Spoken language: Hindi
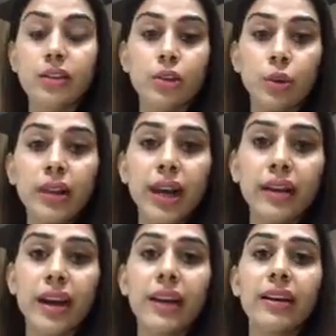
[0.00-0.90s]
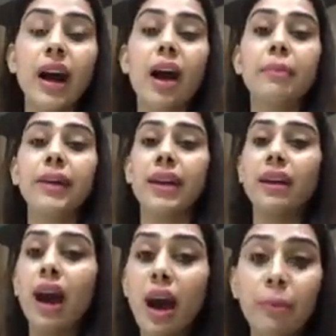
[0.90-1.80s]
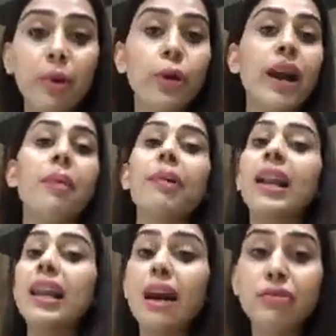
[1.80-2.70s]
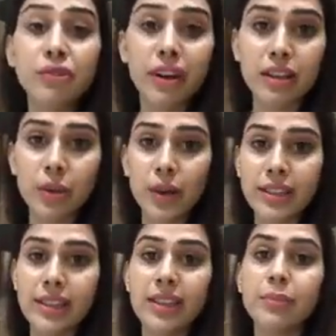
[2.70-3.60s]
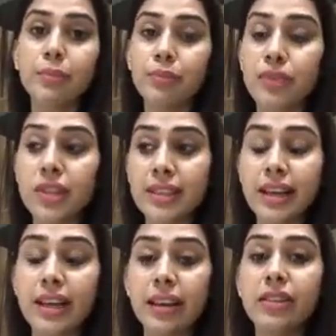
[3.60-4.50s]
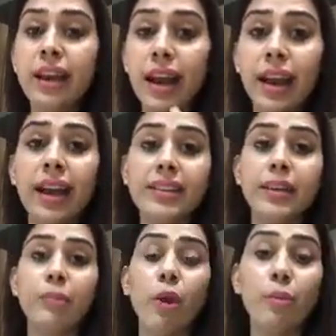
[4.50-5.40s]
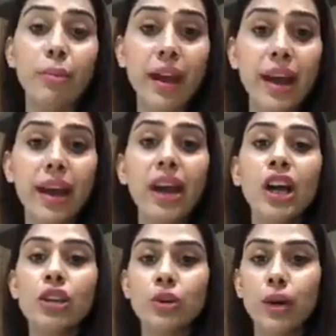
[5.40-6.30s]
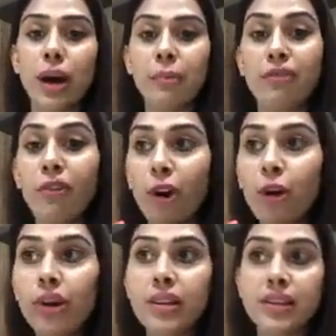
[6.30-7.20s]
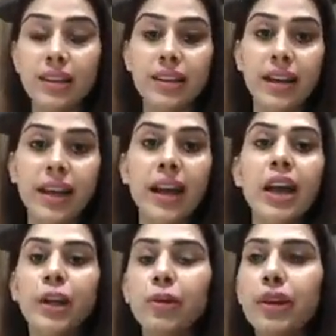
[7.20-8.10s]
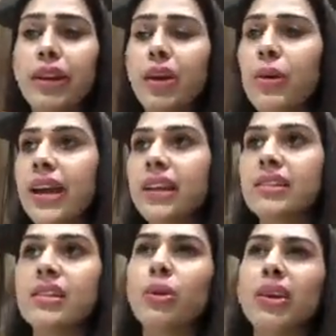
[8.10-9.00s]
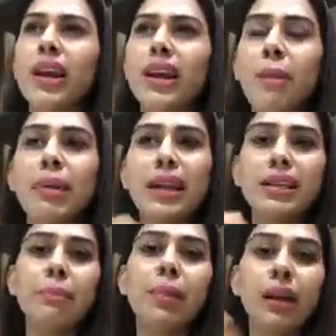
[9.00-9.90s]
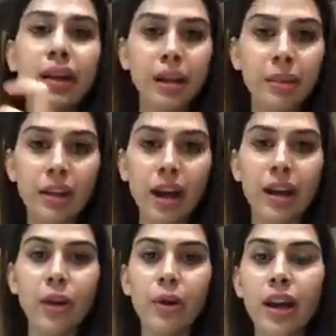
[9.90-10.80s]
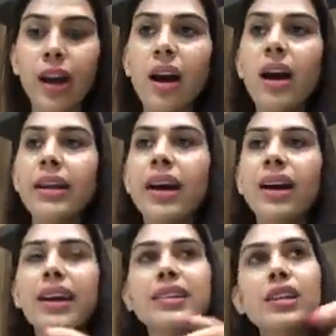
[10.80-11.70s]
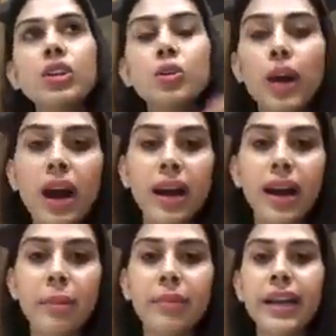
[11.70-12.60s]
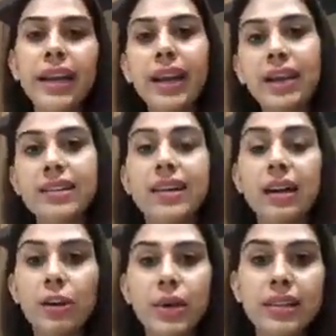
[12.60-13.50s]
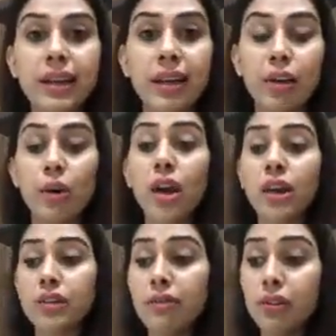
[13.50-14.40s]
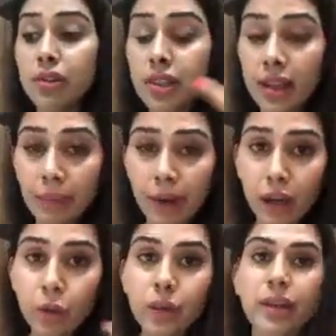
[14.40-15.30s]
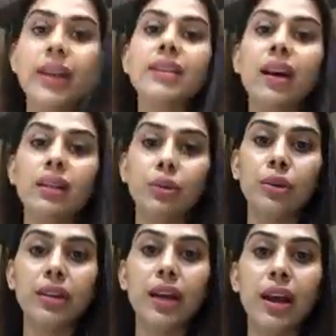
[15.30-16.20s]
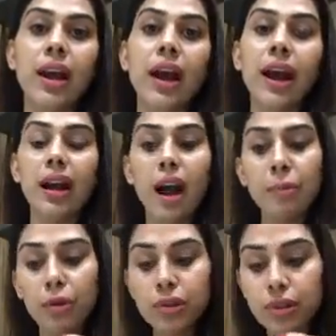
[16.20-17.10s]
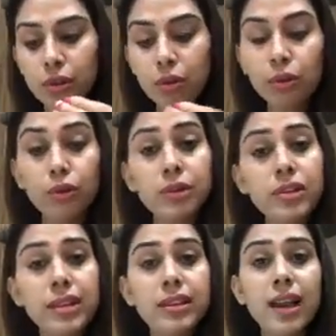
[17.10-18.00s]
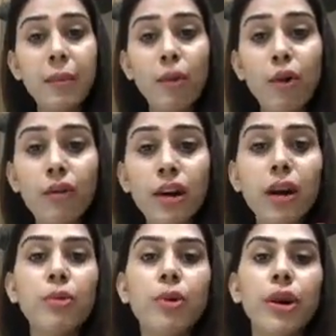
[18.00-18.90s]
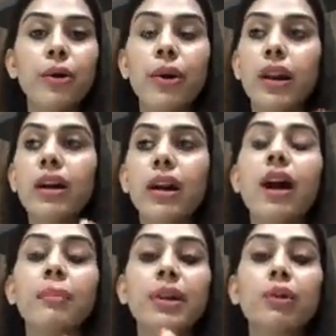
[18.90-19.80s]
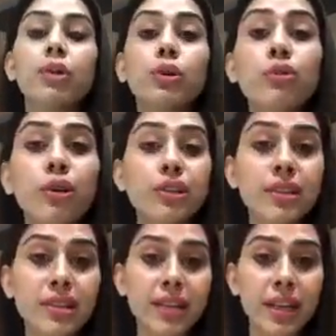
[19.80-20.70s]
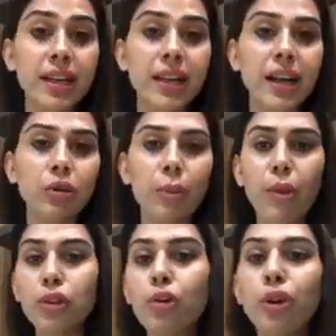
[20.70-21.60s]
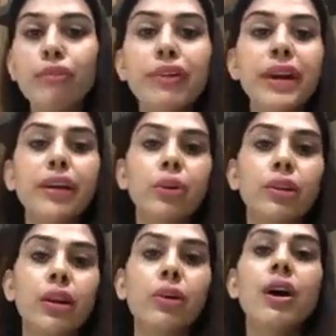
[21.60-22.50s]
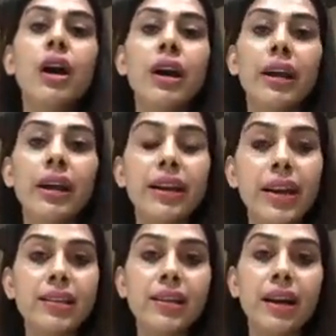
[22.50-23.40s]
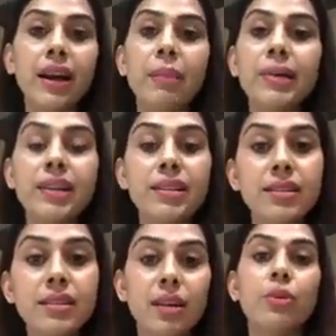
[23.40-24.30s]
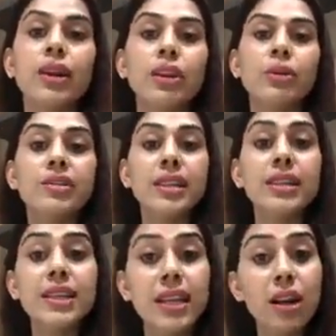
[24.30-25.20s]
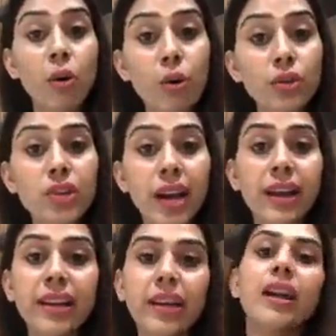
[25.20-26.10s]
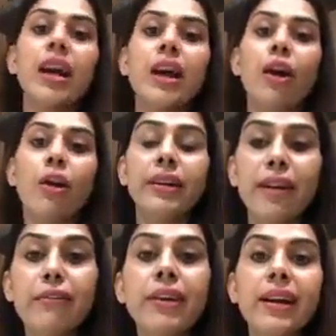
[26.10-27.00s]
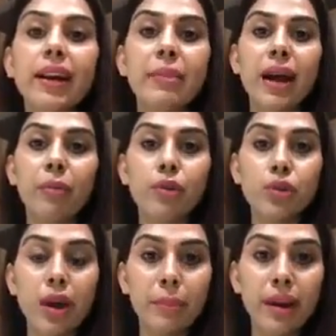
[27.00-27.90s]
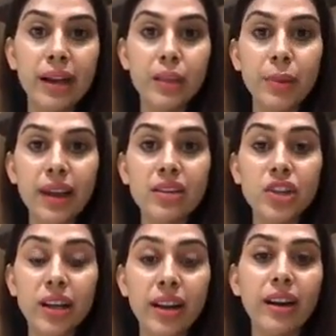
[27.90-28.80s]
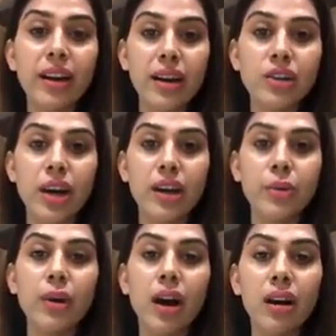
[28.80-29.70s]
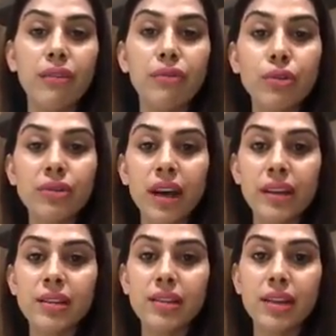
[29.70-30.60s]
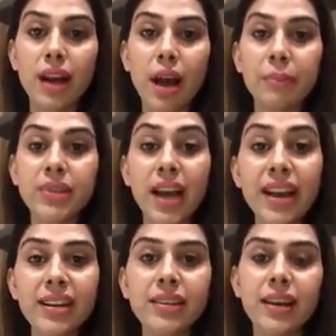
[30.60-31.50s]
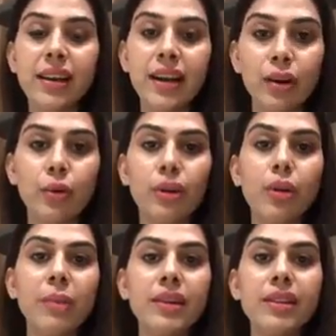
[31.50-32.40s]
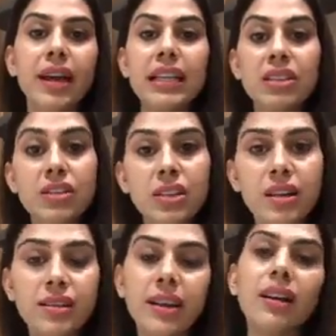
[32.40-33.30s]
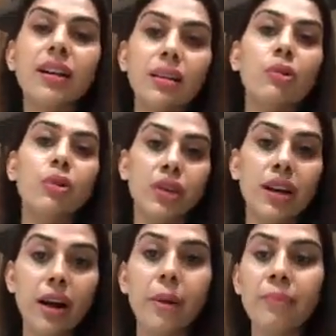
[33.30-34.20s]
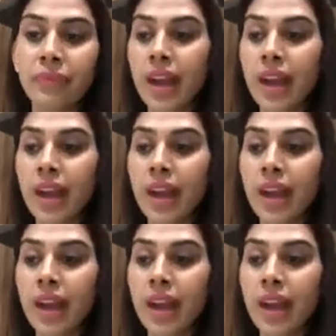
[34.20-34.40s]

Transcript: सो uh, दैट so अगर आपके आपको या आपके लव्ड वंस को ऐसी चीज़ें हैं ऐसी प्रॉब्लम है सो so आप फॉलो कर सकते हैं क्योंकि देखो एक चीज़ होता है कि आप कहीं से पढ़ के बता रहे हो है ना या कहीं से सुना है आपने कि ऐसे कर लो ऐसे कर लो जब वो चीज़ आपके खुद के साथ होती है एंड आप उस उस चीज़ से आप ओवरकम हुए हो है ना आपने खुद वो चीज़ ठीक की है तो आप बहुत कॉन्फिडेंट होते हो कि येस अगर आप ये चीज़ करोगे तो चीज़ ठीक हो जाएगी और डेफिनेटली मैं आपको जो अपना एक्सपीरियंस शेयर करने जा रही हूँ अगर वो सारी चीज़ें आप साइनस के लिए करोगे तो आपका साइनस जड़ से खत्म हो जाएगा